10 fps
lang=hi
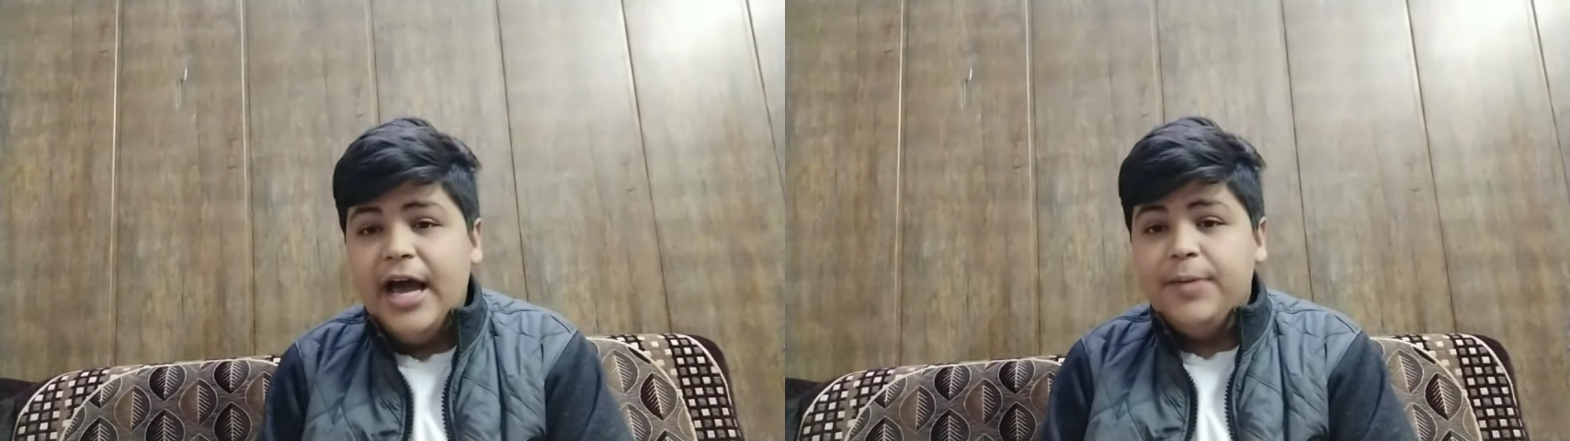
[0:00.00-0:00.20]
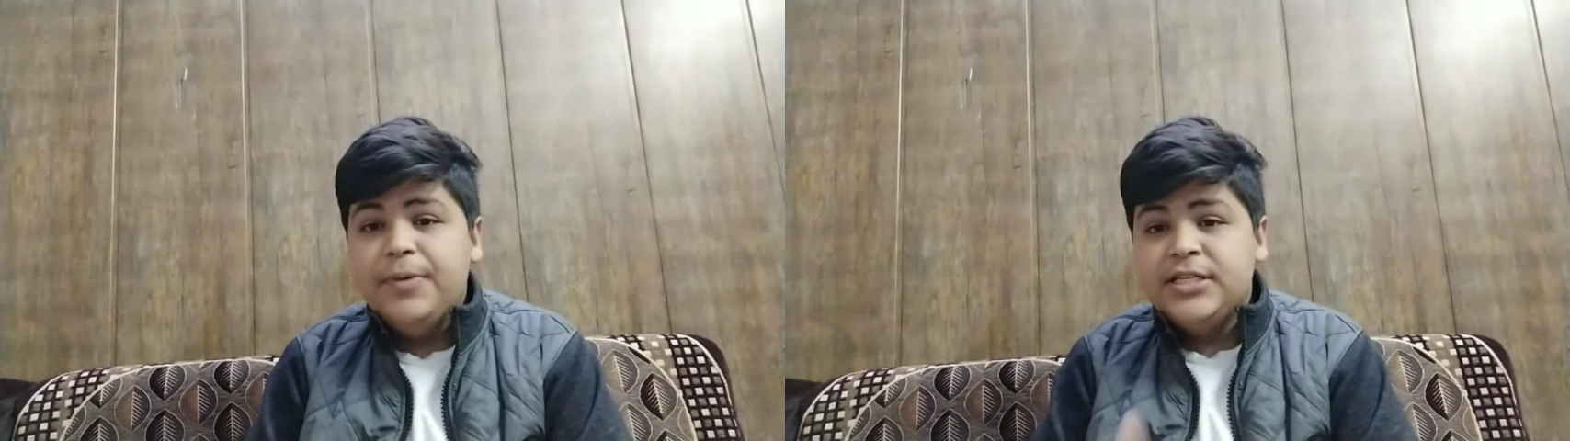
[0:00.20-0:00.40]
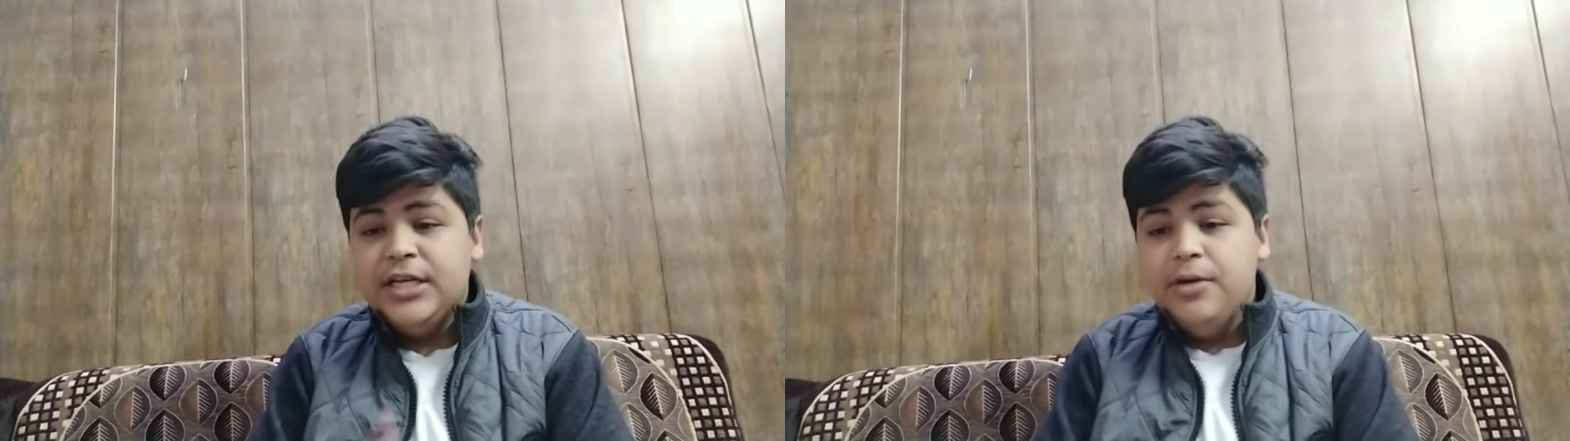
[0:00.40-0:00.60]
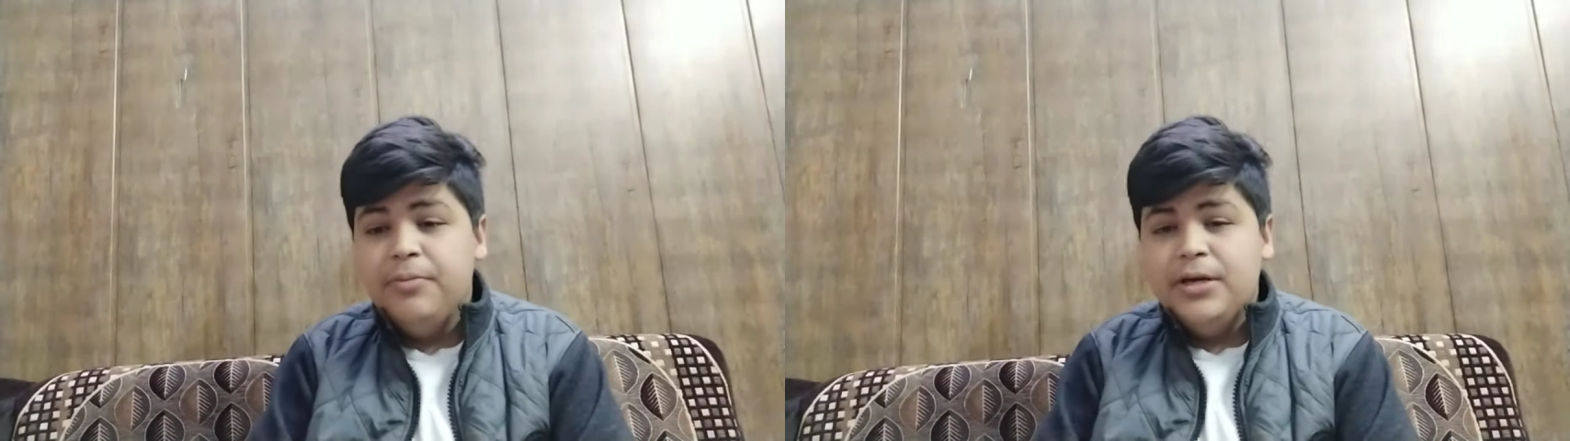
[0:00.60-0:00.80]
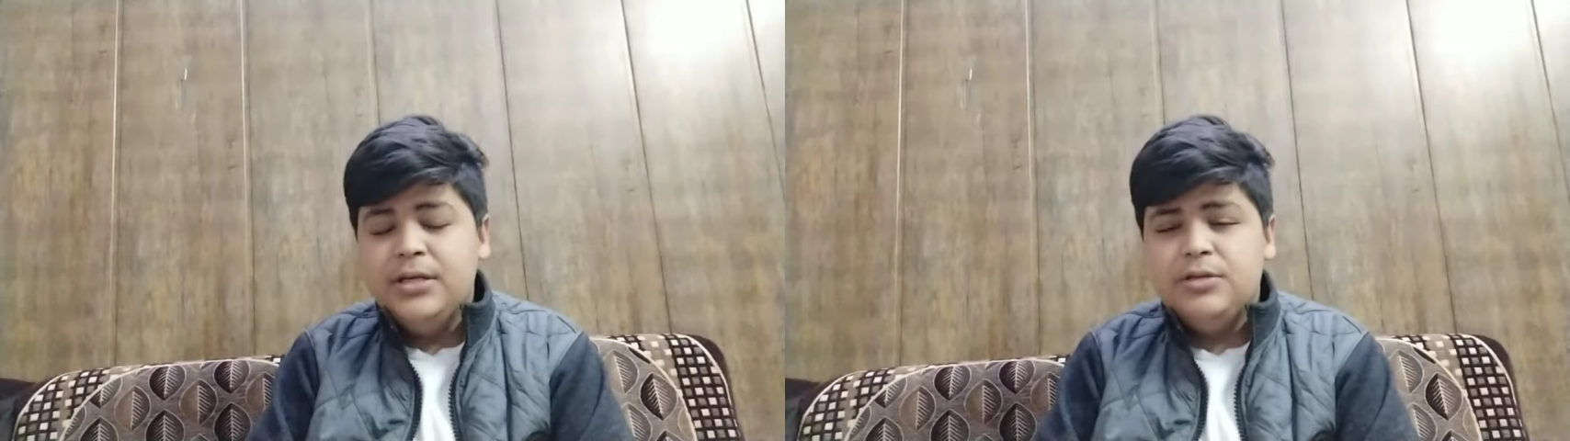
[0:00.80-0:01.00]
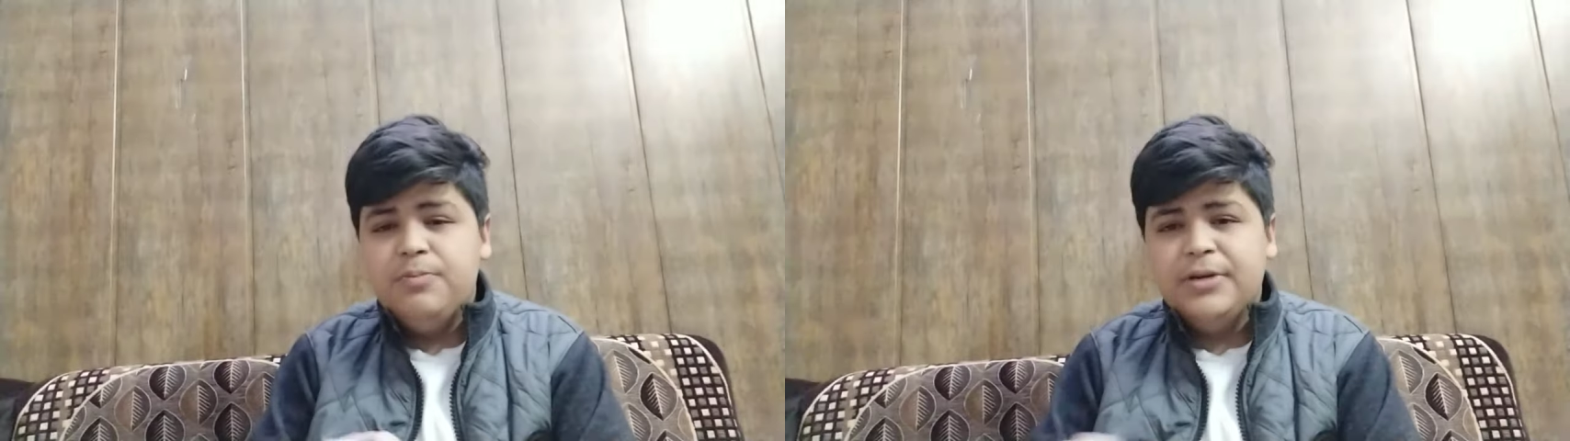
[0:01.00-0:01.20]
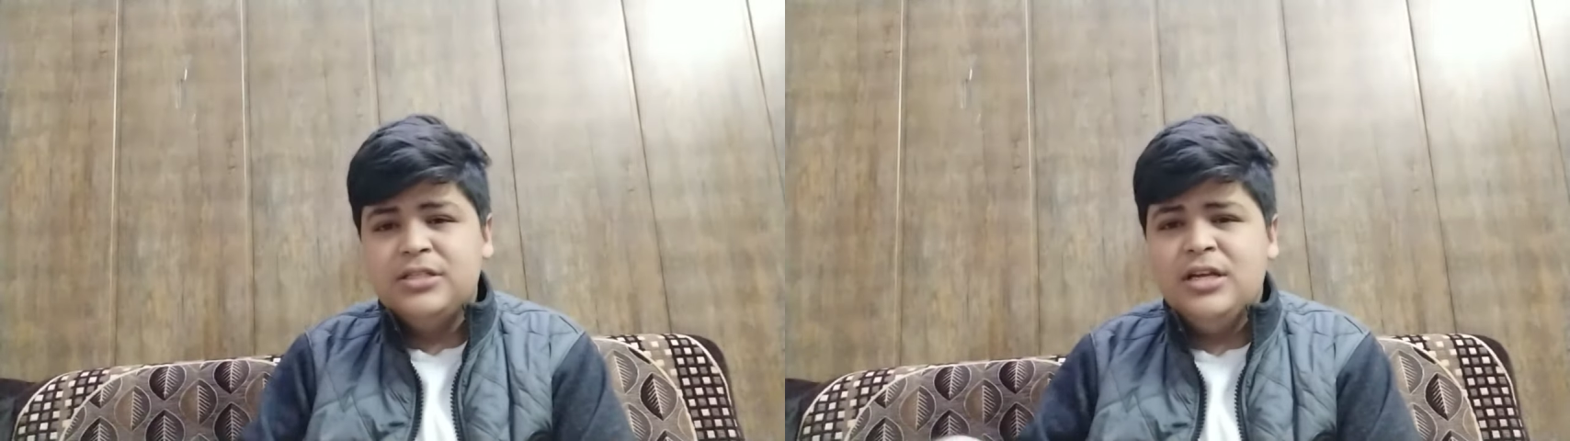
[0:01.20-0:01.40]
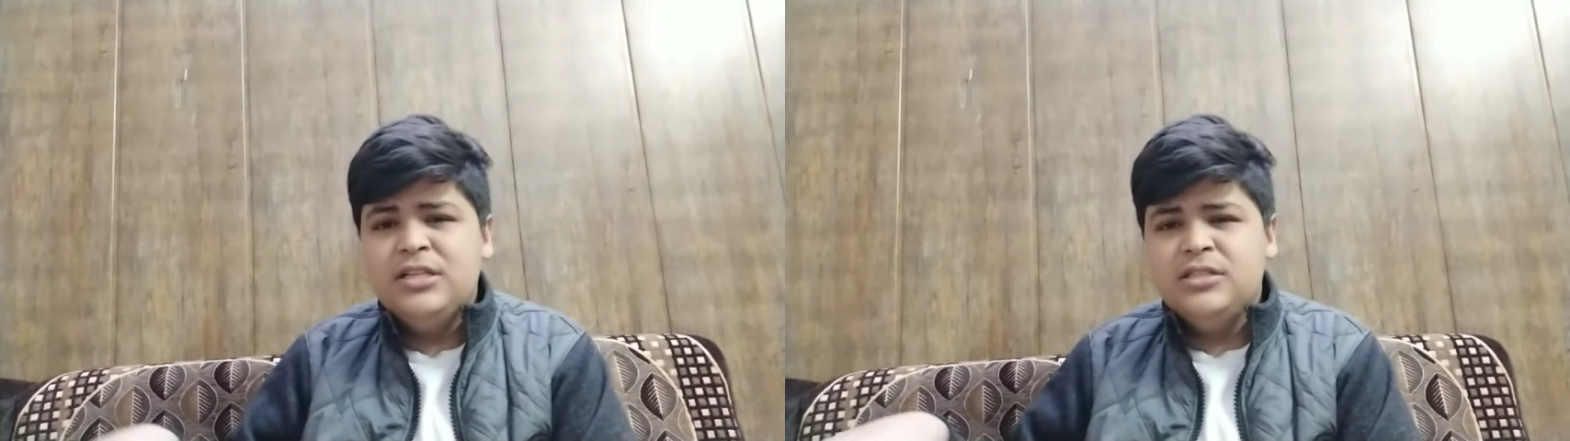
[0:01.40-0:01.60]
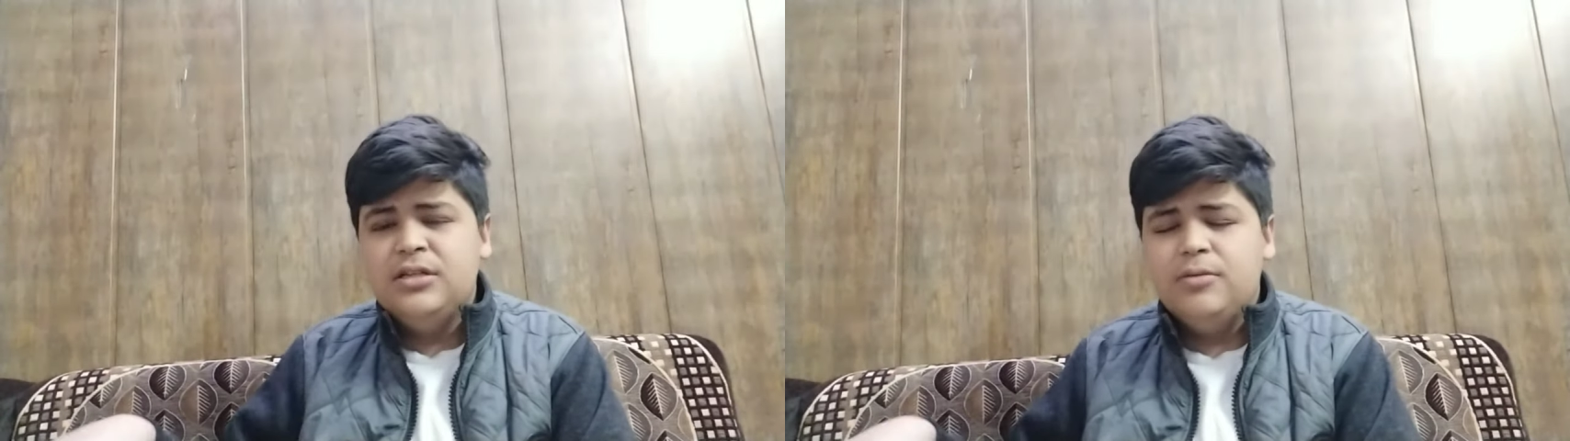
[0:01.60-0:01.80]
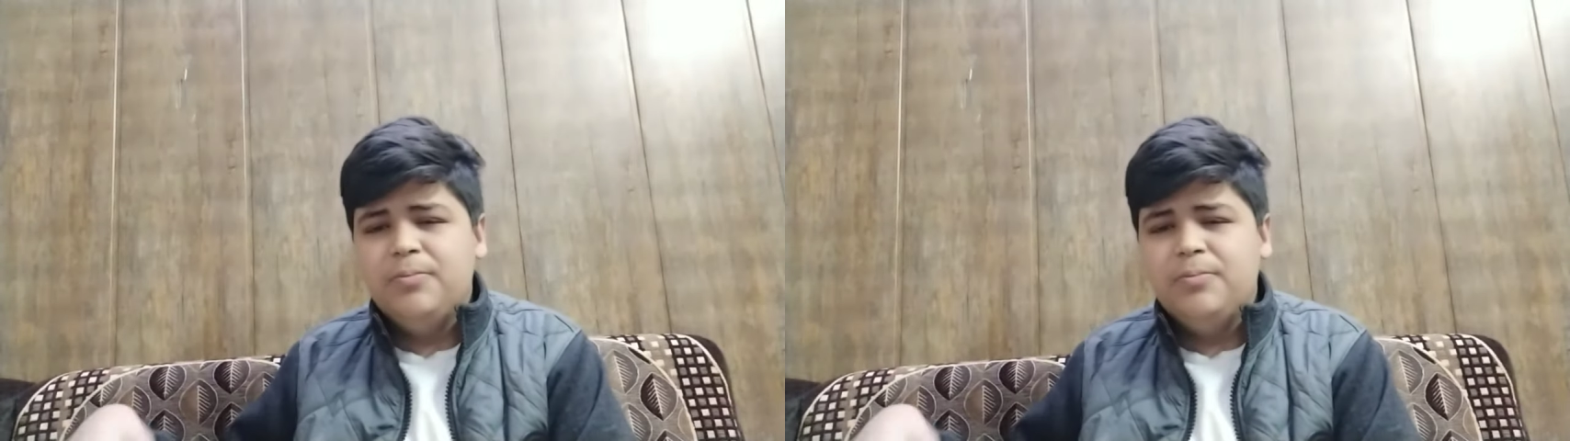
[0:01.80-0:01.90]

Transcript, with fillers: आईपीएस इमेज पिक्सल्स